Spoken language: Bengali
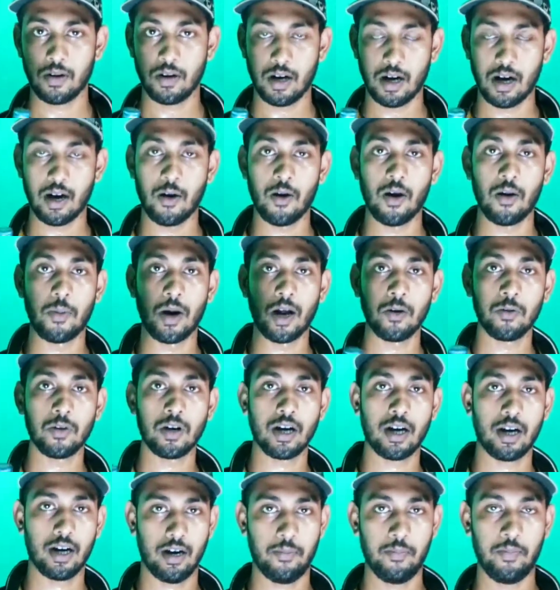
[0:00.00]
খাওয়া ভালো না
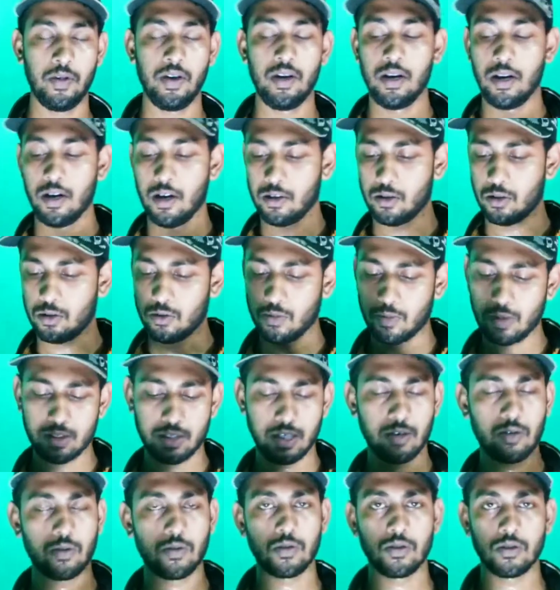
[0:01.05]
খারাপ তো তোমরা
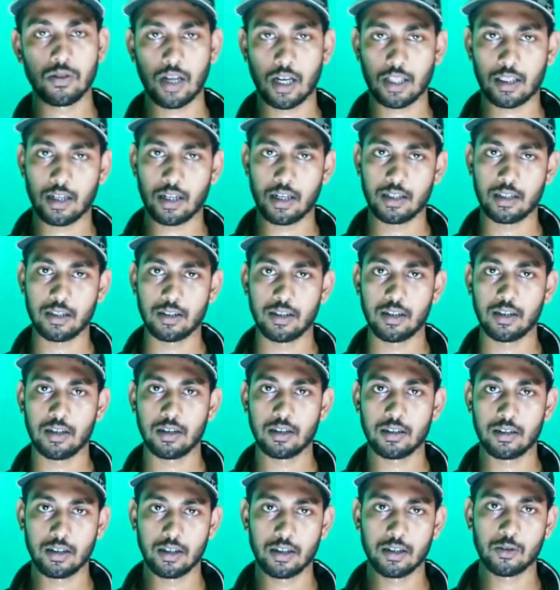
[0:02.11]
যে কোনো ডাক্তারের কাছে দিয়ে
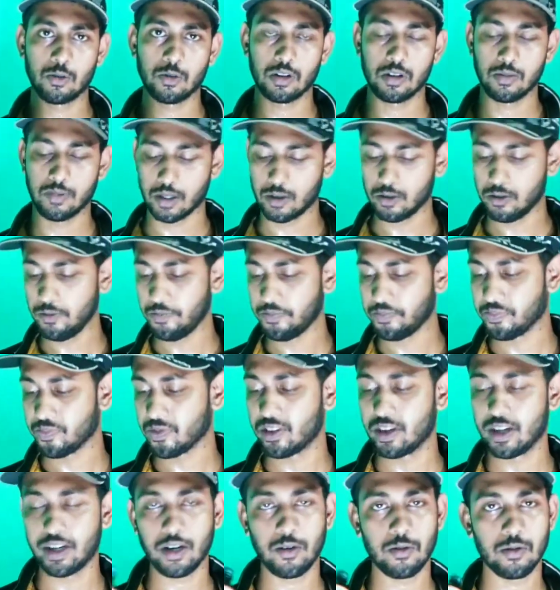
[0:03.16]
জিজ্ঞেস করতে পারো
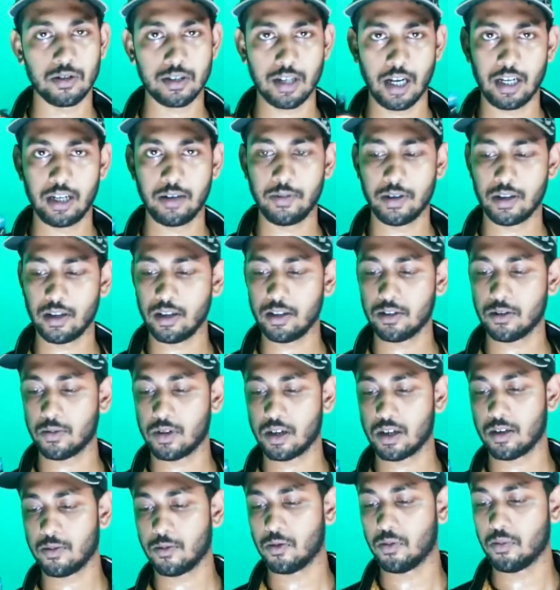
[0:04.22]
তো এটা কোনো সাইড ইফেক্ট নেই তোমরা
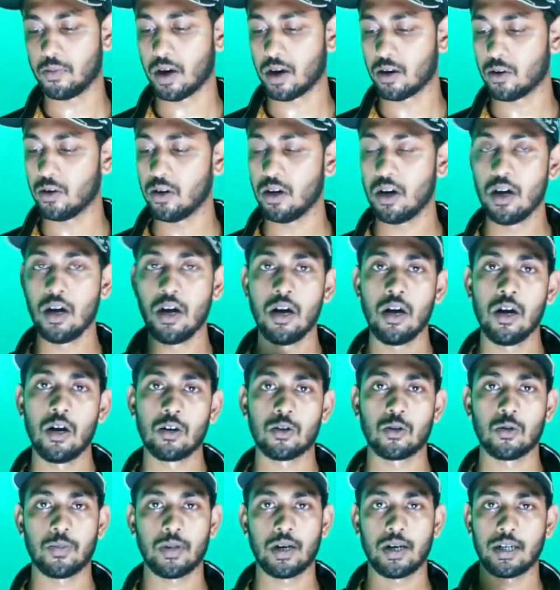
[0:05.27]
এটা খুব ভালো
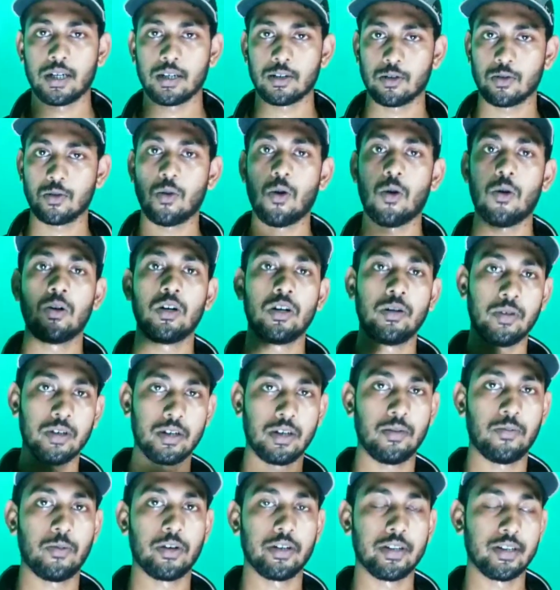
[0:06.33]
তোমরা এটা কখন নেবে
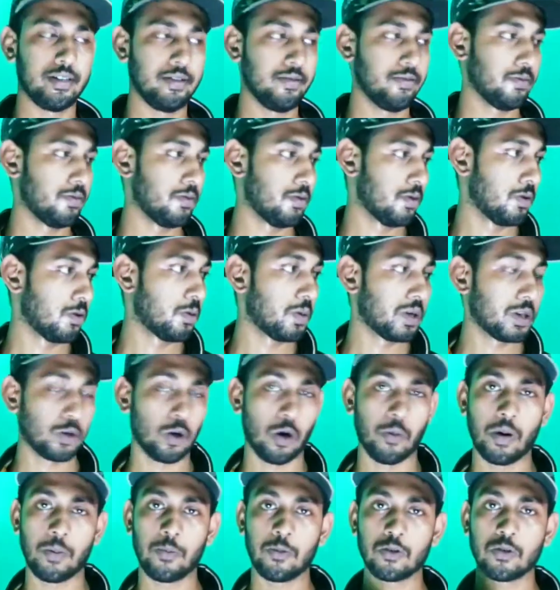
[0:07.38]
সেটা বলে দিই তোমরা
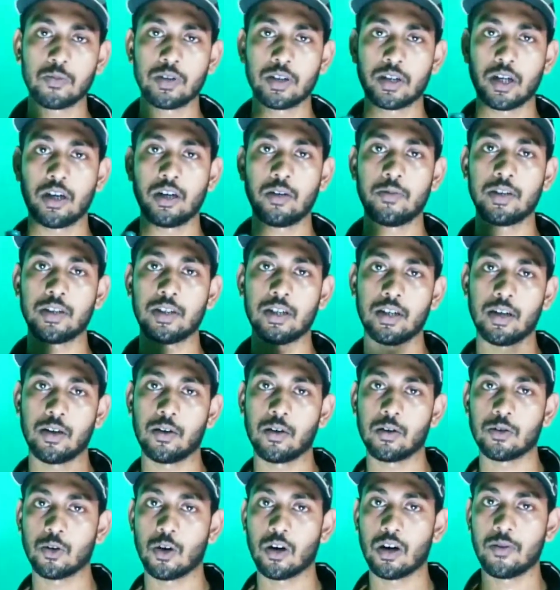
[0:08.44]
সবার প্রথম যেটা নেবে সেটা
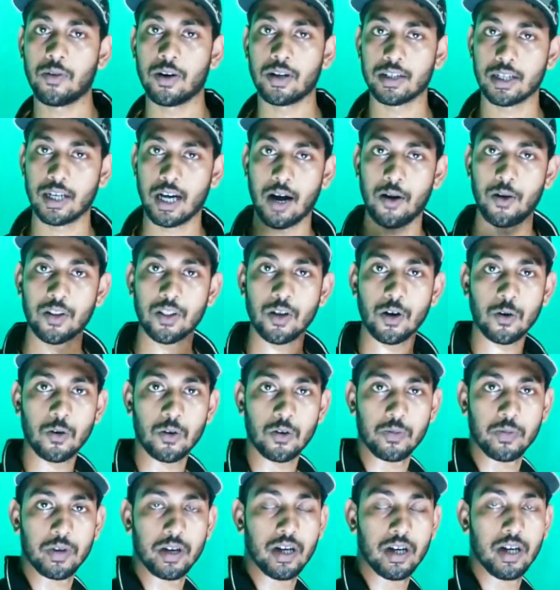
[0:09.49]
হলো সকালবেলা যে খাওয়া দাওয়া
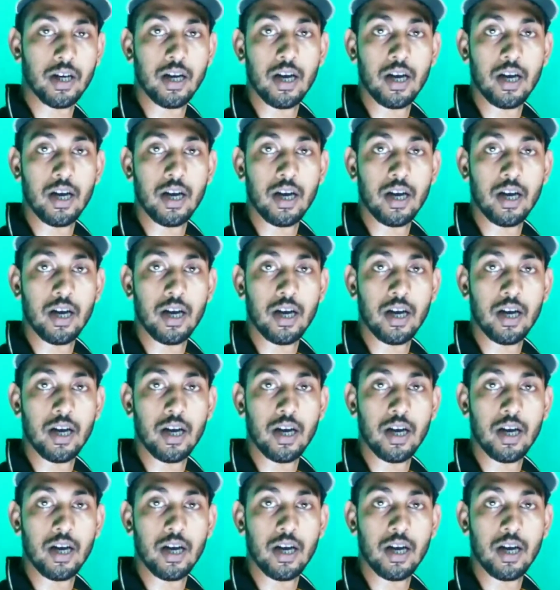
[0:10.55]
করবে